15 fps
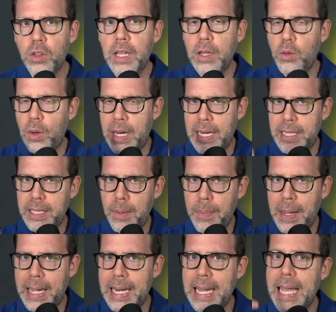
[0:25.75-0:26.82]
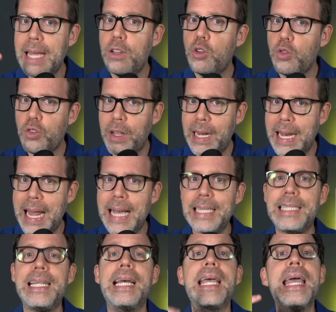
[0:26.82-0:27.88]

tanto en el SP500, el Nasdaq,